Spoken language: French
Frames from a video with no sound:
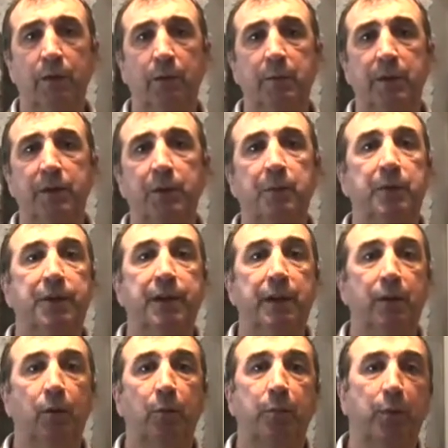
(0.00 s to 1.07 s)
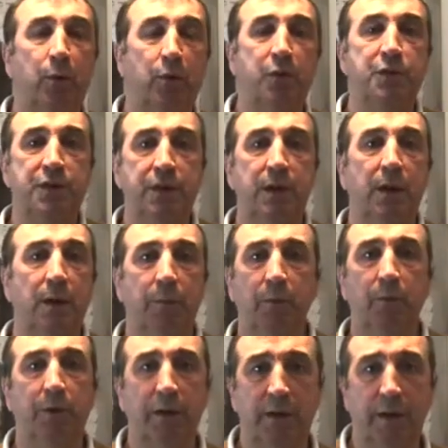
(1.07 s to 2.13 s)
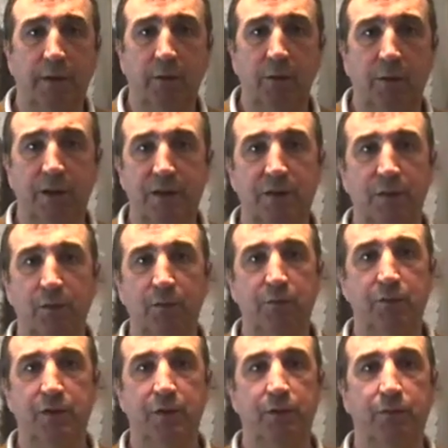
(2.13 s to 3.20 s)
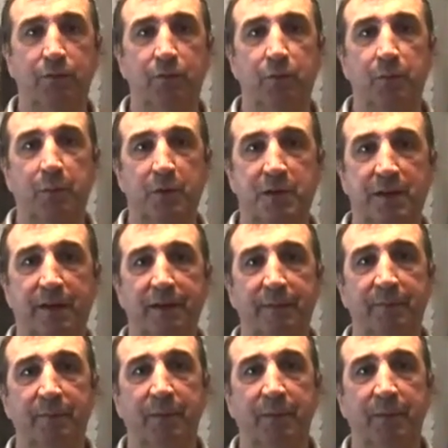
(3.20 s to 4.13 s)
médiumnité, on peut aussi répondre à quelques questions que vous vous posez.